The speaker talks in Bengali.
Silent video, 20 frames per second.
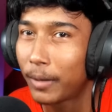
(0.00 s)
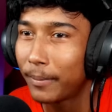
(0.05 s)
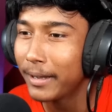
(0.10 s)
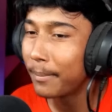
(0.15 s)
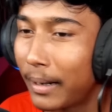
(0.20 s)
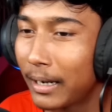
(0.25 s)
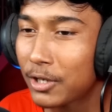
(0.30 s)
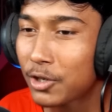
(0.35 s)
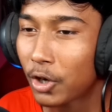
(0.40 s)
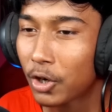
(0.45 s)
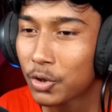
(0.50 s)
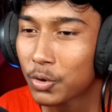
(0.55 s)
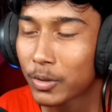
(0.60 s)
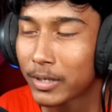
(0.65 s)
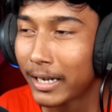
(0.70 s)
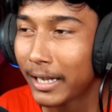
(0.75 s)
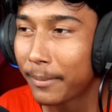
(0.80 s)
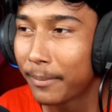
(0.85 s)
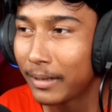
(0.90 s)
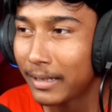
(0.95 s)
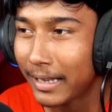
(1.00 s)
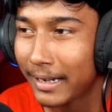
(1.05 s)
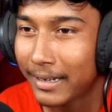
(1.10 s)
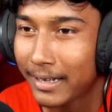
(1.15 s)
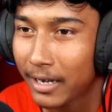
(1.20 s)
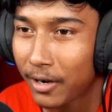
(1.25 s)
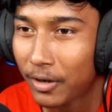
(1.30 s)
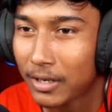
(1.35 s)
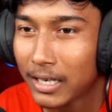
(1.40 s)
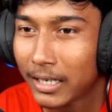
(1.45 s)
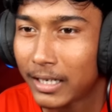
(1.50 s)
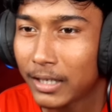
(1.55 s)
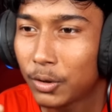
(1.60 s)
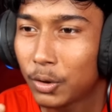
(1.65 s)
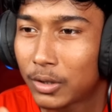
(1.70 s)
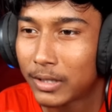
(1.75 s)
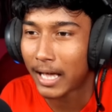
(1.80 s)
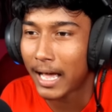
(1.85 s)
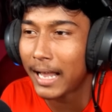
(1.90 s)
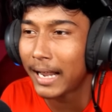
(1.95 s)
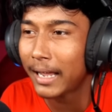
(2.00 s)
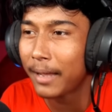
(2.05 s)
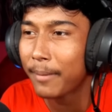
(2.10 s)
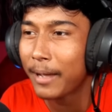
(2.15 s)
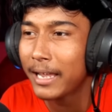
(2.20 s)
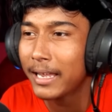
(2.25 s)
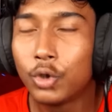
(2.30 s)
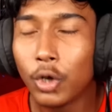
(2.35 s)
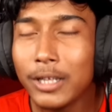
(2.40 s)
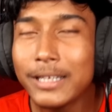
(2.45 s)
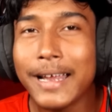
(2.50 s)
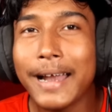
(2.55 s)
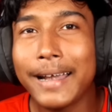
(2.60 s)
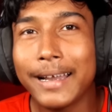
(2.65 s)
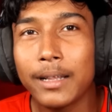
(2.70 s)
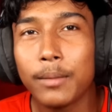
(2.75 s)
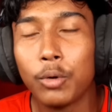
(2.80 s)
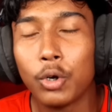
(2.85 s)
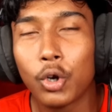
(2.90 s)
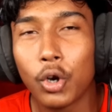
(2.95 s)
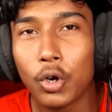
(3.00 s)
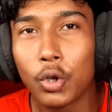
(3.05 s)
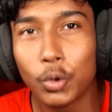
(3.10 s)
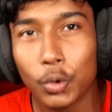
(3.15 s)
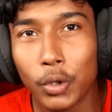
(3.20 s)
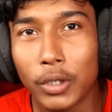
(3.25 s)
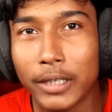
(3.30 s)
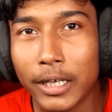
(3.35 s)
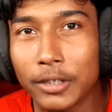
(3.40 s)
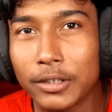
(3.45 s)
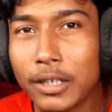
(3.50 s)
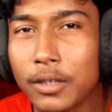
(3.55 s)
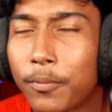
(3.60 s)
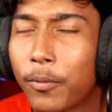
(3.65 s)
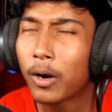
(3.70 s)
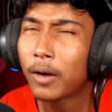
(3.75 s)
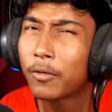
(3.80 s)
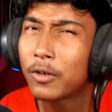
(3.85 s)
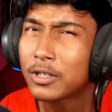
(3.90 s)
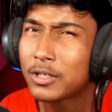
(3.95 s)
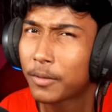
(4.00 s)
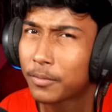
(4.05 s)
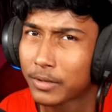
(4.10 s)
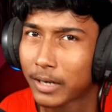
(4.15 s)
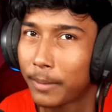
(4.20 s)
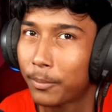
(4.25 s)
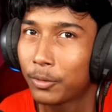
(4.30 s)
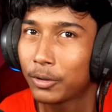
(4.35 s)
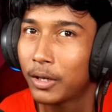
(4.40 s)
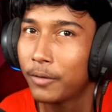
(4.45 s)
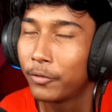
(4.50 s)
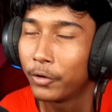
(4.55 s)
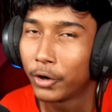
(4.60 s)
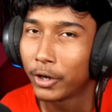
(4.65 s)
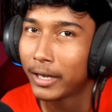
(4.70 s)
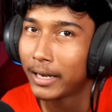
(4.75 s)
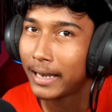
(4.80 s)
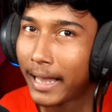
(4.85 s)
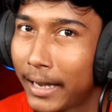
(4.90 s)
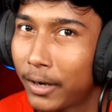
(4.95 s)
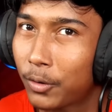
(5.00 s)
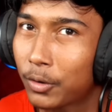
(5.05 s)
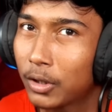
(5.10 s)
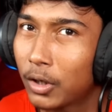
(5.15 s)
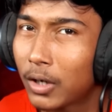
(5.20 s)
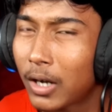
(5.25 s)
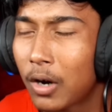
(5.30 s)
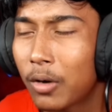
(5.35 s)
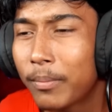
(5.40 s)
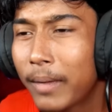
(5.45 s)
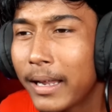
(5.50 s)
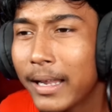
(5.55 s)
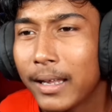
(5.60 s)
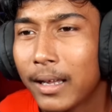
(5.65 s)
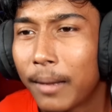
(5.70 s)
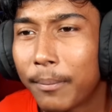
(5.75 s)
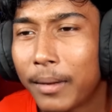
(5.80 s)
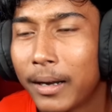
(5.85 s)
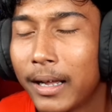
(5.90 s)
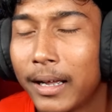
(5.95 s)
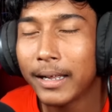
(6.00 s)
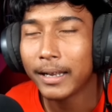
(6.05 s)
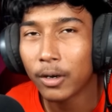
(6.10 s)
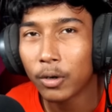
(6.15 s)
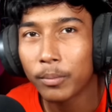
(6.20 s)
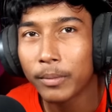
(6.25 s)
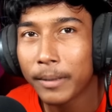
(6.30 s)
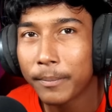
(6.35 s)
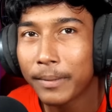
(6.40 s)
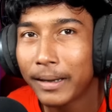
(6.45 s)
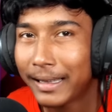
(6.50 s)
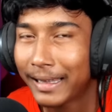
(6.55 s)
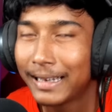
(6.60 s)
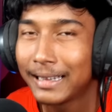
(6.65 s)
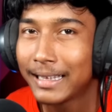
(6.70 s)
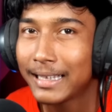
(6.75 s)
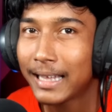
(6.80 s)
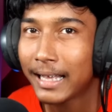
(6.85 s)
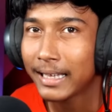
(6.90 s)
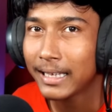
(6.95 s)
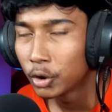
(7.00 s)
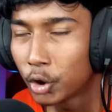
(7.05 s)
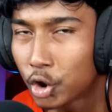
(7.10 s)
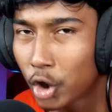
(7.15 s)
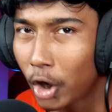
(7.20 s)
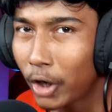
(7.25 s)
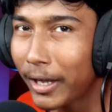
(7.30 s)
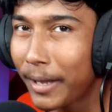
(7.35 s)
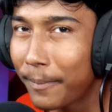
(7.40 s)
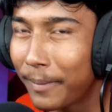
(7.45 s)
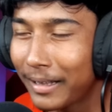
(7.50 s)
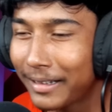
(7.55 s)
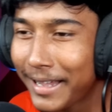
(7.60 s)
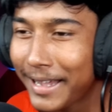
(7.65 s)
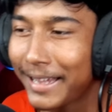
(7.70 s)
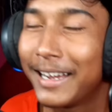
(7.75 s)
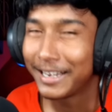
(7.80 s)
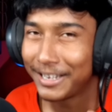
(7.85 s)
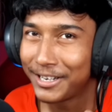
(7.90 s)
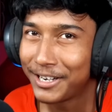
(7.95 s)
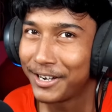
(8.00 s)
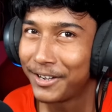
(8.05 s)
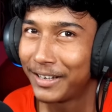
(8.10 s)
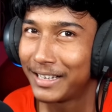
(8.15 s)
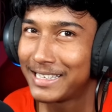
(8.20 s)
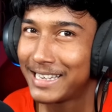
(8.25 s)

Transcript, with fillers: হবে বাকি চলো সোজা গেমটাতে এন্ট্রি নেওয়া যাক কিন্তু তার আগে ভাই যদি চ্যানেলটাতে ভুল করে নতুন হয়ে থাকো তাহলে ফটাফট সাবস্ক্রাইব করে দাও লাইক করে দাও কারণ ভাই আমরা এরকম গেম প্লে খেলতেই থাকি চলো গেম প্লেতে এন্ট্রি নেওয়া